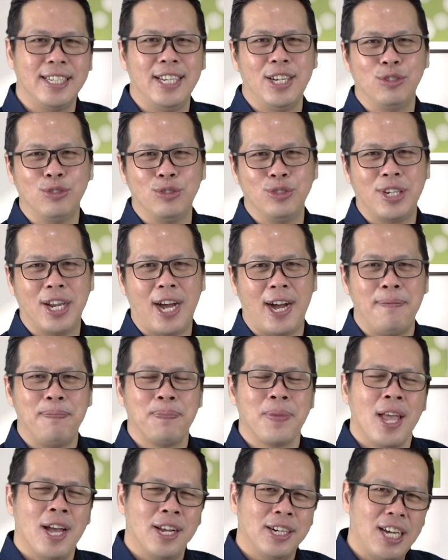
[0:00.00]
Yehuda
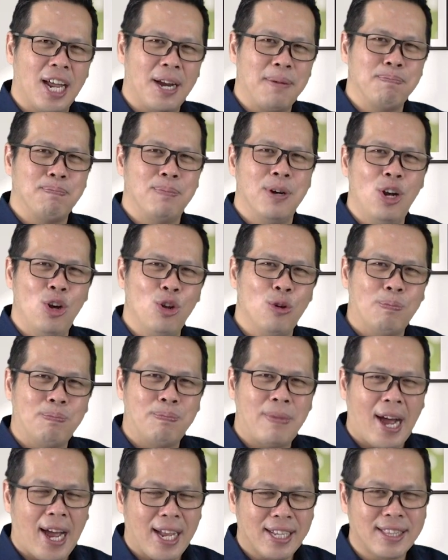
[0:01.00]
dan
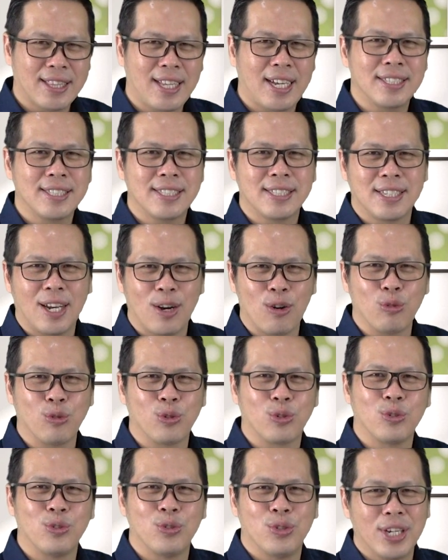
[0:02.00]
belum atas
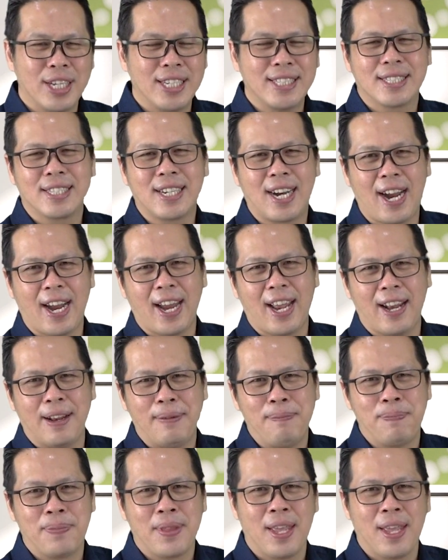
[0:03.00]
seluruh Israel.